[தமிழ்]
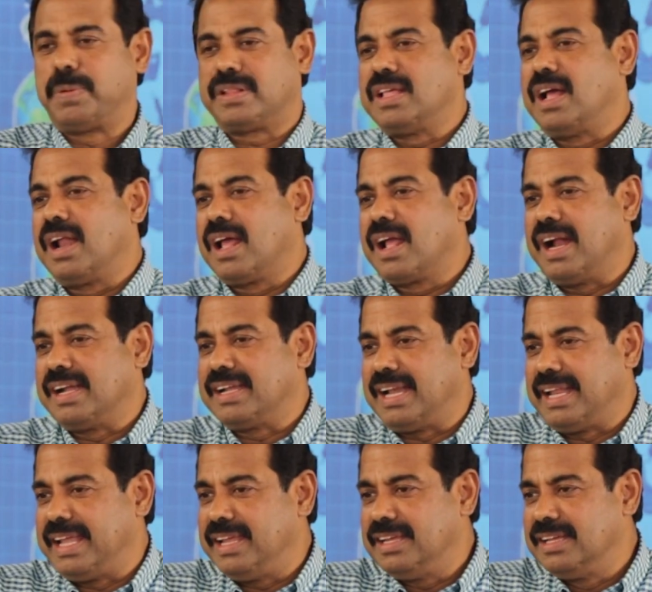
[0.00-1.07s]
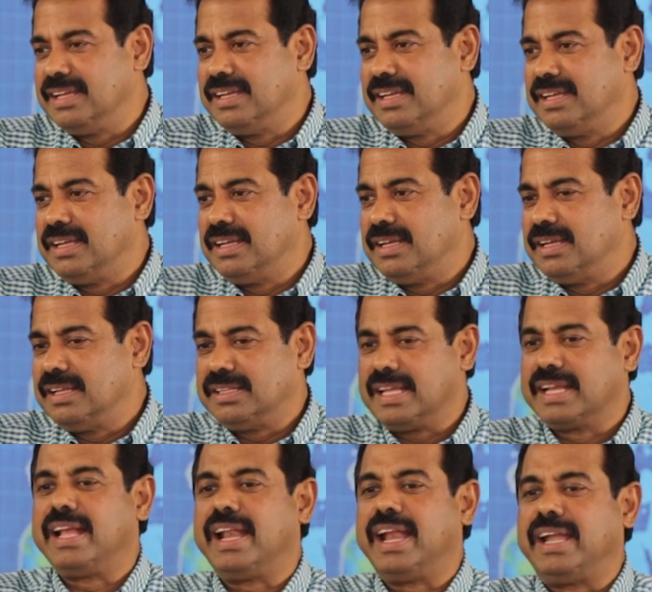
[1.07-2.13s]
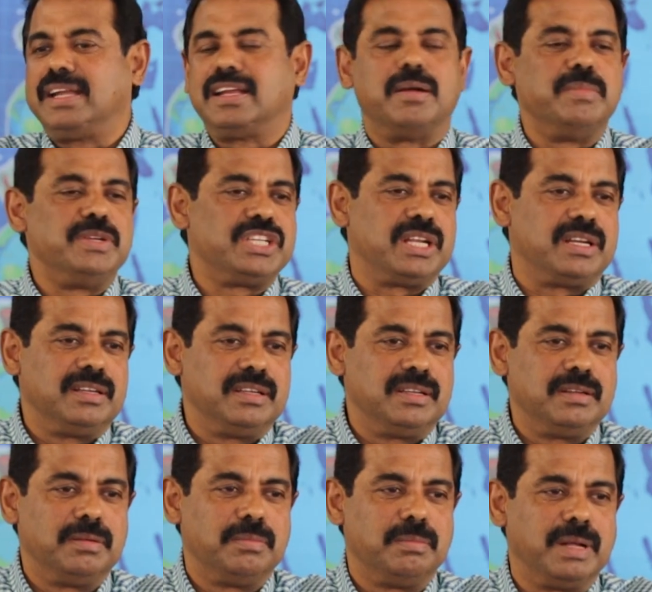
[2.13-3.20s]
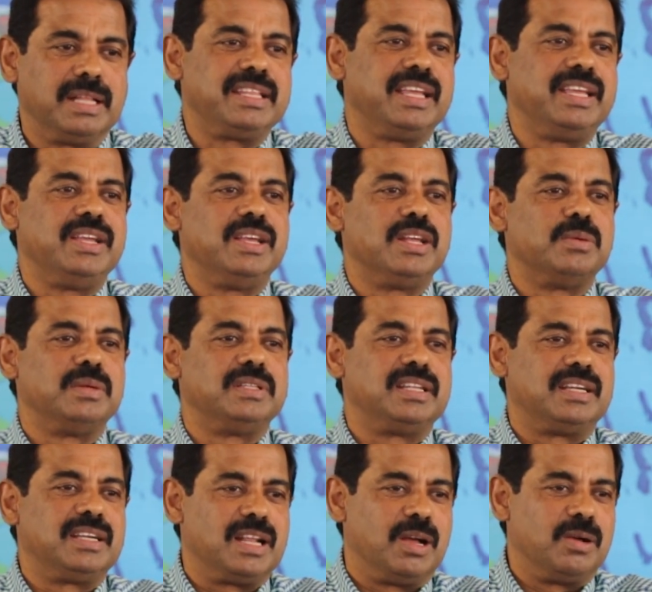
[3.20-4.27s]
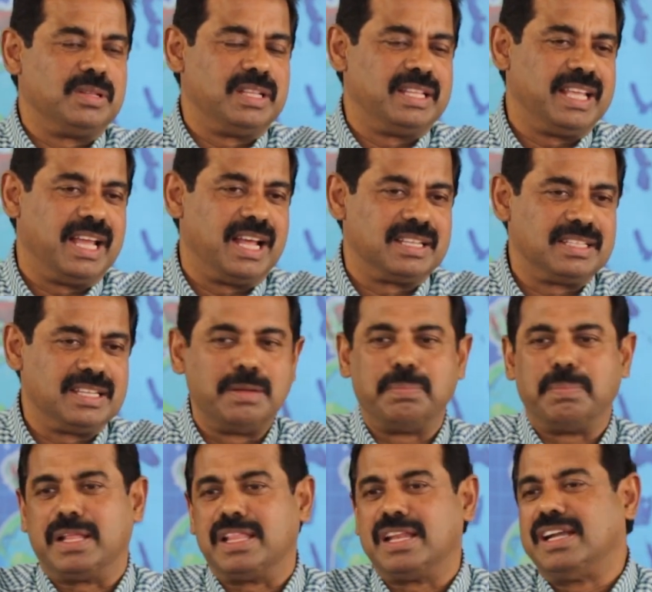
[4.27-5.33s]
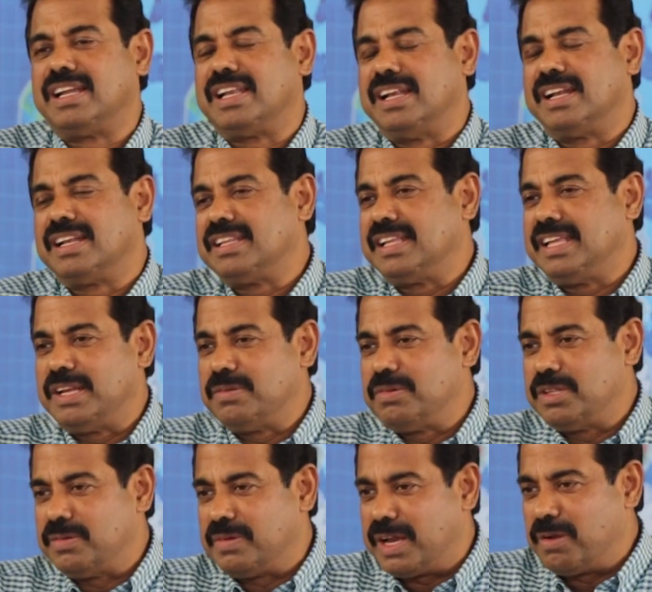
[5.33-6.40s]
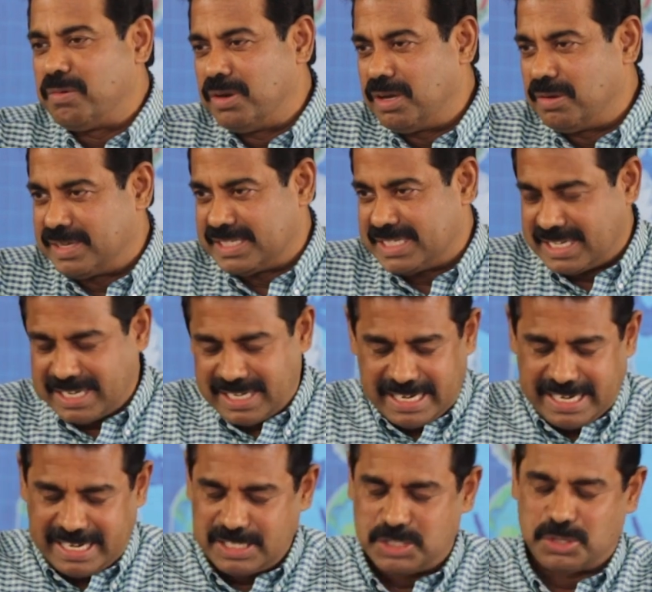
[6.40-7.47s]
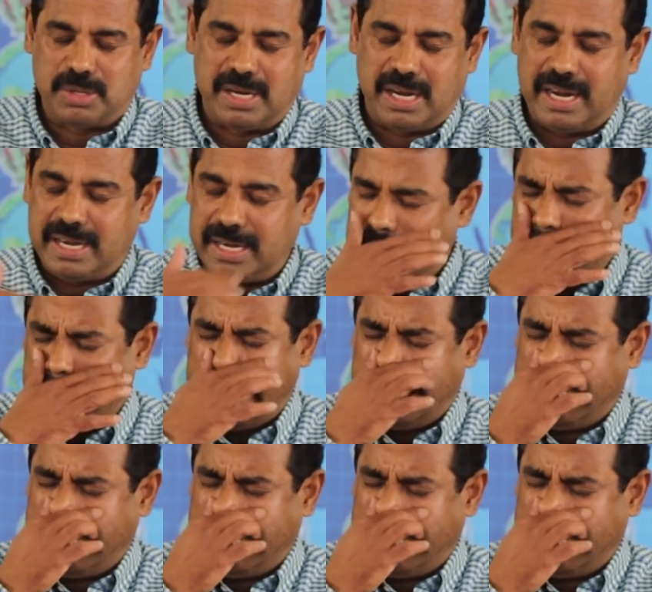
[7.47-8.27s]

பிரதான கட்டளை த கிரேட் கமிஷன் மத்திய இருபத்தெட்டாவது அதிகாரத்தில் இருந்து இருபது வரை உள்ள வசனங்கள் என்ன சொல்கிறாரு